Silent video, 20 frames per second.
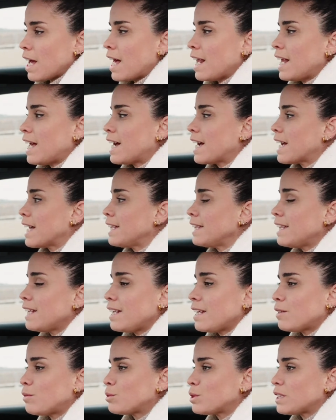A la
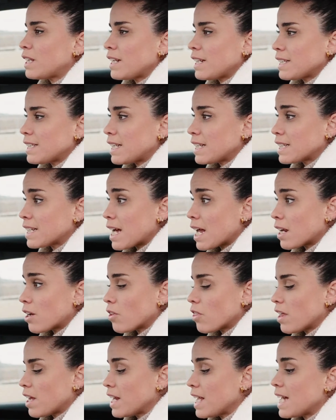gente le gustan estas
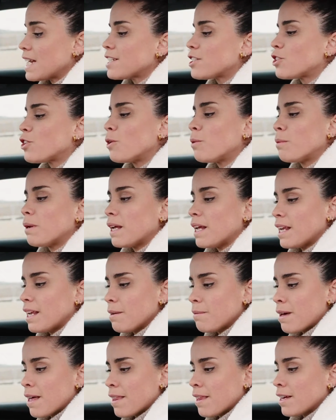carrocerías sobre
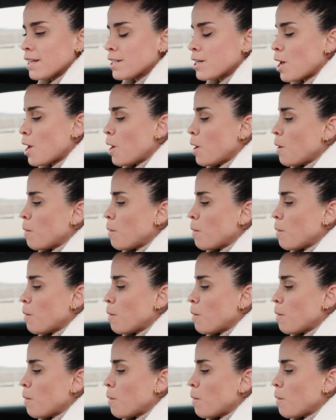elevadas